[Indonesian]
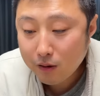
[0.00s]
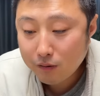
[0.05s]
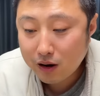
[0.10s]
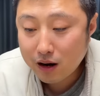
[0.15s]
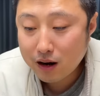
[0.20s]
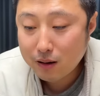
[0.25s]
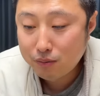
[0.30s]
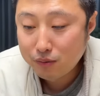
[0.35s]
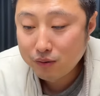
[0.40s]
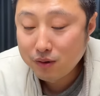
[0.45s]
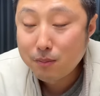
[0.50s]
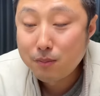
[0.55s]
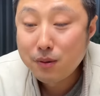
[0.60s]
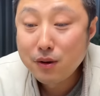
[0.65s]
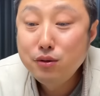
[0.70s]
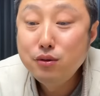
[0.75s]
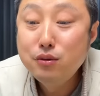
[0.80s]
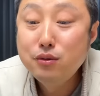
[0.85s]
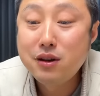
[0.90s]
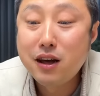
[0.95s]
Walaupun
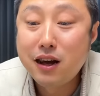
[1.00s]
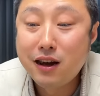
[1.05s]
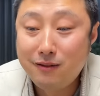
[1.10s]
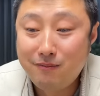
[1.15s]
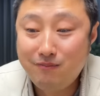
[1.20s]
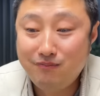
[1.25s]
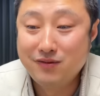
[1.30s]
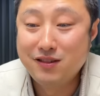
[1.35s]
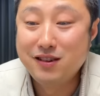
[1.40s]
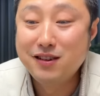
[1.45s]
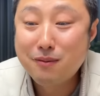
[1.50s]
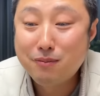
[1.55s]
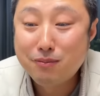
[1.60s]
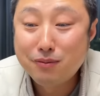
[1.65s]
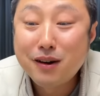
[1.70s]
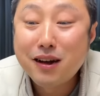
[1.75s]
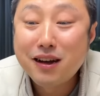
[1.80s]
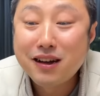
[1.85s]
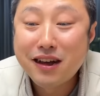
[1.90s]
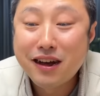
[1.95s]
pendu ya, enggak ya,
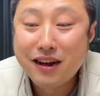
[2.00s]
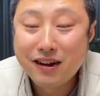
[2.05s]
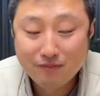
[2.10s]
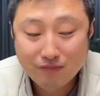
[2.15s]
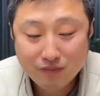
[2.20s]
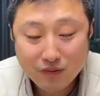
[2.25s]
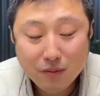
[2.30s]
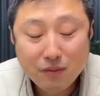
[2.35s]
pula ya.